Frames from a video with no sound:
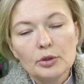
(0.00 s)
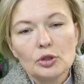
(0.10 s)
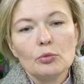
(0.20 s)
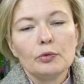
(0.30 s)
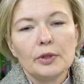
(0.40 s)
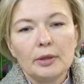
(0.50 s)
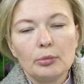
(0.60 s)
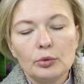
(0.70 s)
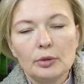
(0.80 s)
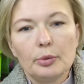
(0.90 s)
Почему
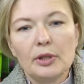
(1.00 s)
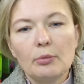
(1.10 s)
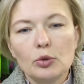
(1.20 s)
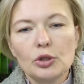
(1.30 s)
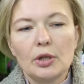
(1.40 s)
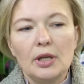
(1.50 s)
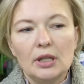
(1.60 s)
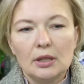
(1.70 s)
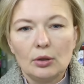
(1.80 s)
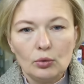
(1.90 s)
флорибунда? Потому что
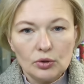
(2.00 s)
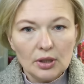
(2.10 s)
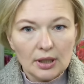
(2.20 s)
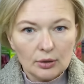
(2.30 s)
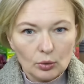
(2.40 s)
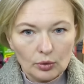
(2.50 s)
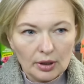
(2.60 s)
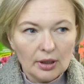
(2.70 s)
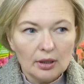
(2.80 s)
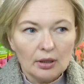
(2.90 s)
это розы,
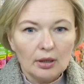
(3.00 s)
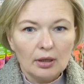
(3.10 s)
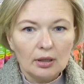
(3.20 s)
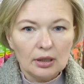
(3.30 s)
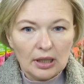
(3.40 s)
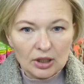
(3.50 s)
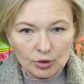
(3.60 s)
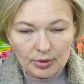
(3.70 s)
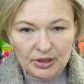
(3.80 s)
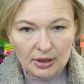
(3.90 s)
которые а,
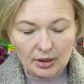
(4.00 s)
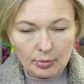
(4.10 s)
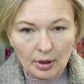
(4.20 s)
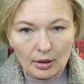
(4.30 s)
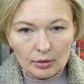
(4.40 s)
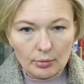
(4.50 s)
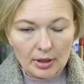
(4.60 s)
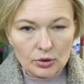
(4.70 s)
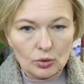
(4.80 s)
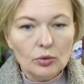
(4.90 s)
также быстро набирают
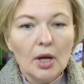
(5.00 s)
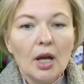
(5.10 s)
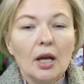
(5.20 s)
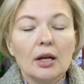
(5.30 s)
массу,